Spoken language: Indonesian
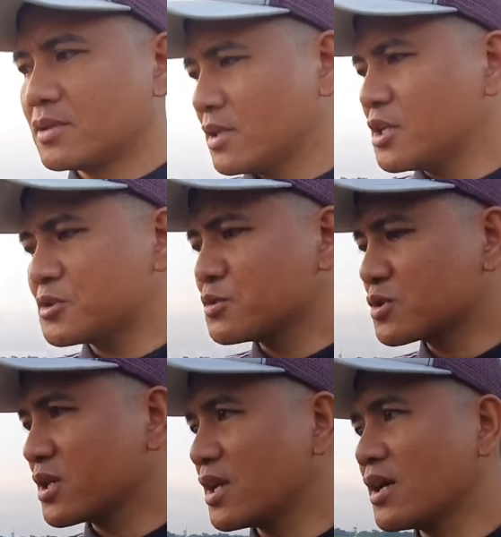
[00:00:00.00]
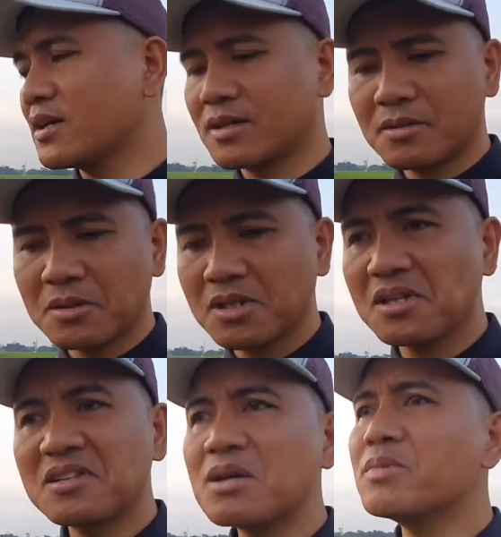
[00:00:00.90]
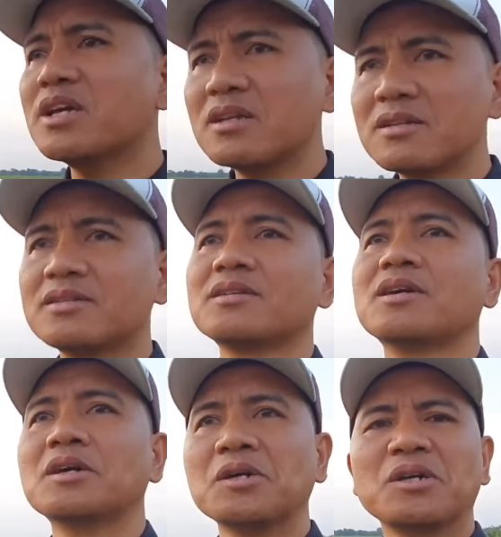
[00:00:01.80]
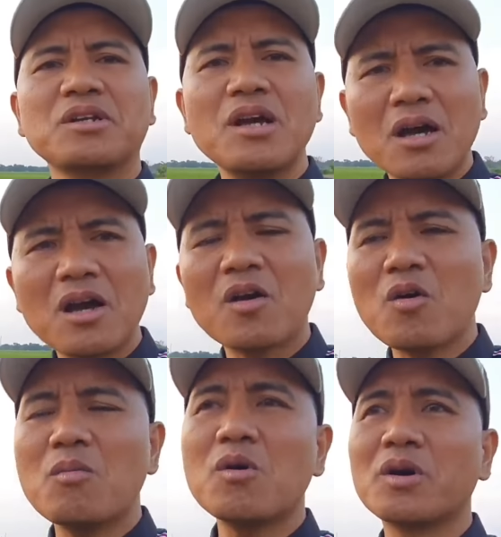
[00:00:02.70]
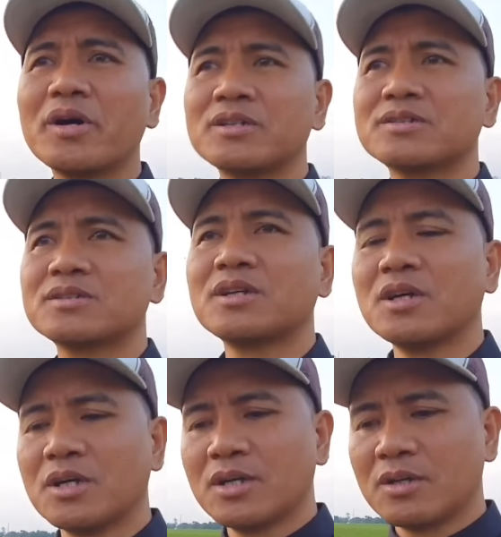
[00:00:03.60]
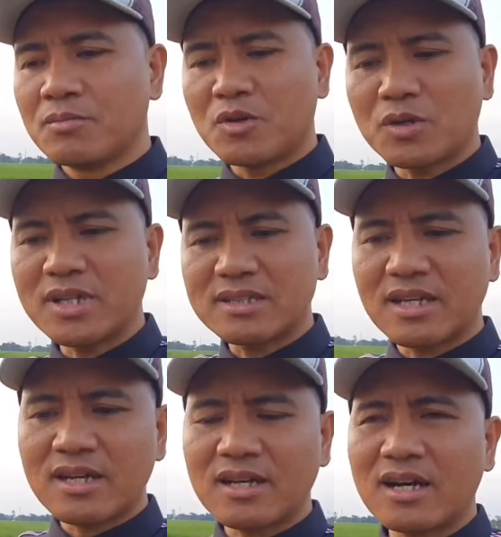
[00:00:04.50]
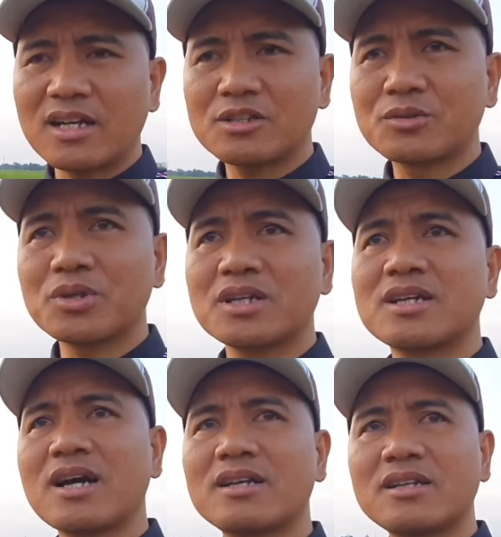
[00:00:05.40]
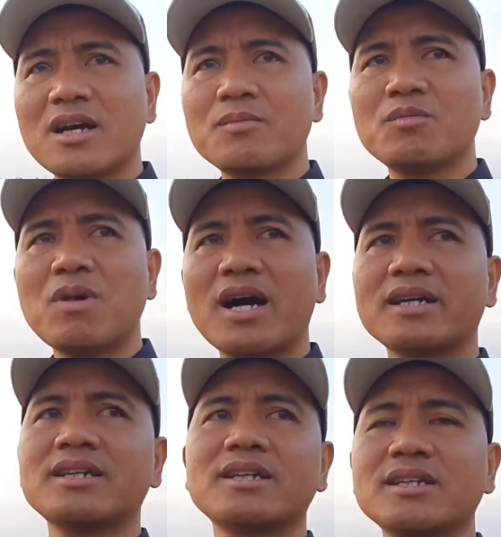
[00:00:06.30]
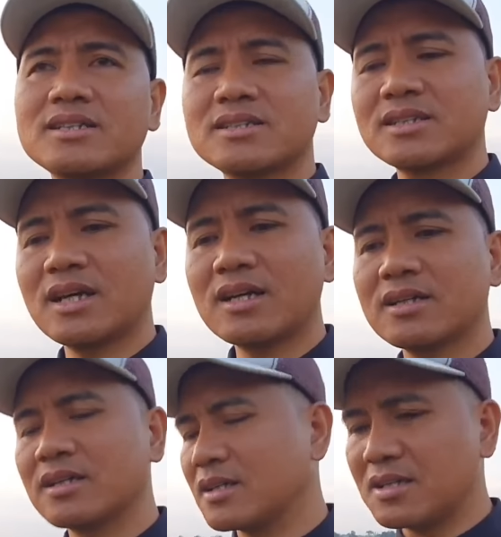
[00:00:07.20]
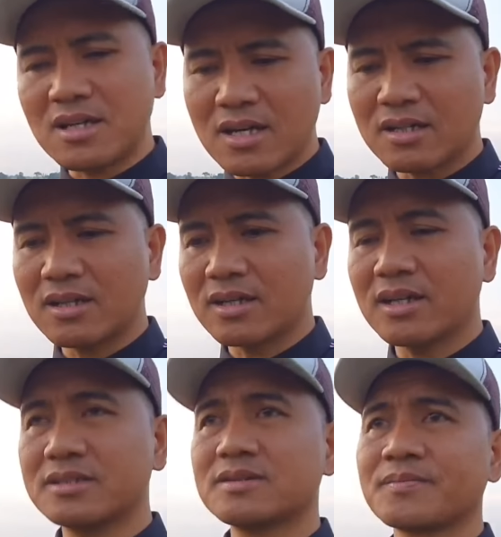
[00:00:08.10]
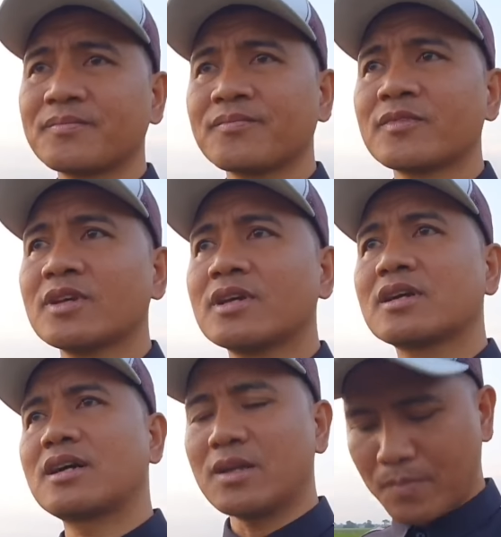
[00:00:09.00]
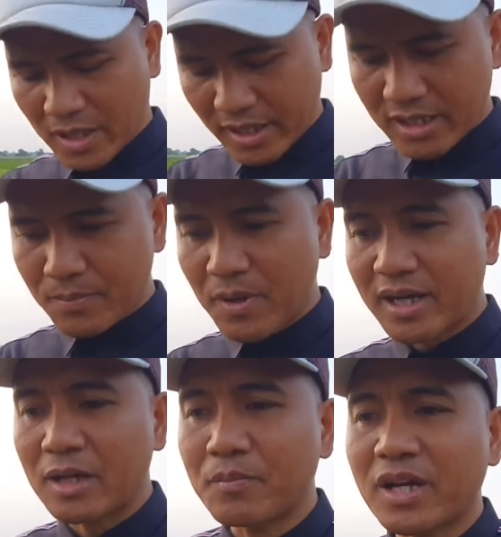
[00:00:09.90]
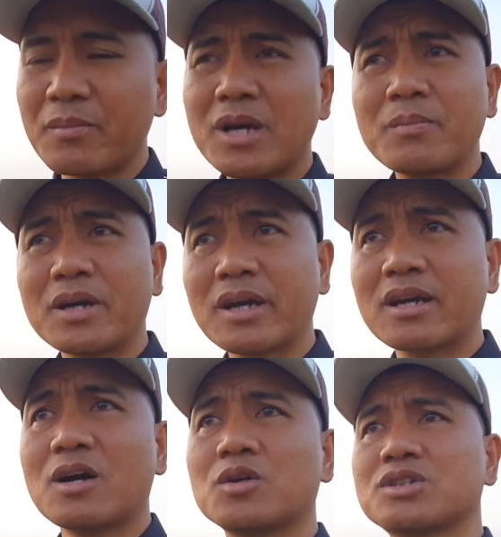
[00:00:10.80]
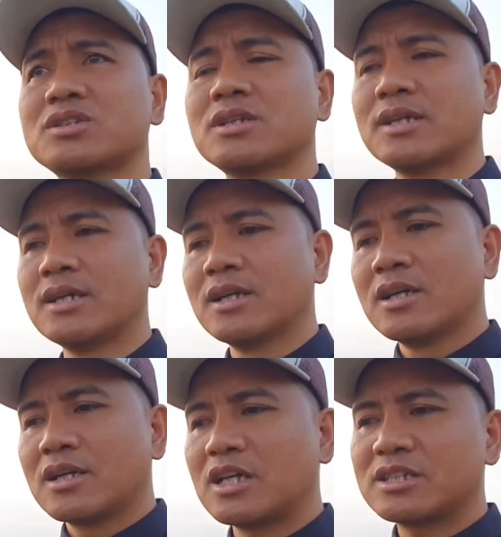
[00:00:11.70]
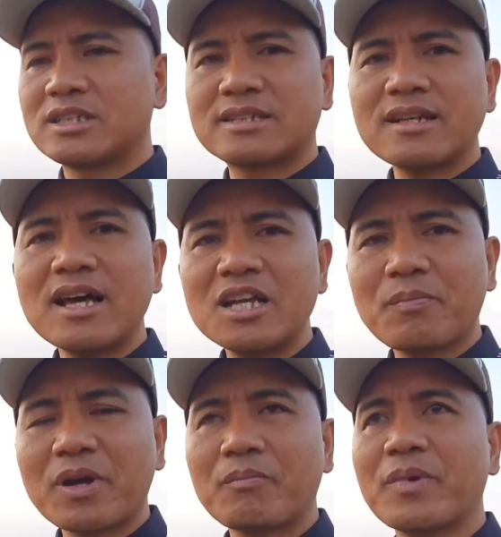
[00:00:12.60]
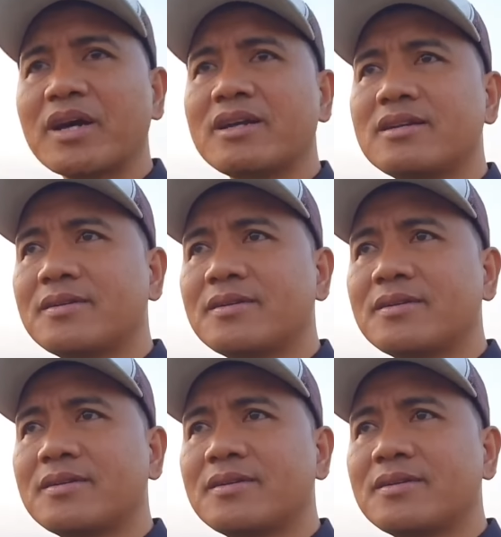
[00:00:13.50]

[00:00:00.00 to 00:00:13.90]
is muskilah intemin dia nggak ngomong guys. Pokoknya saya nggak ada curiga dia mau bahis, ya. Nggak ada guys. Karena pakaiannya pakaian preman pakai kaos. Nah setelah dipepet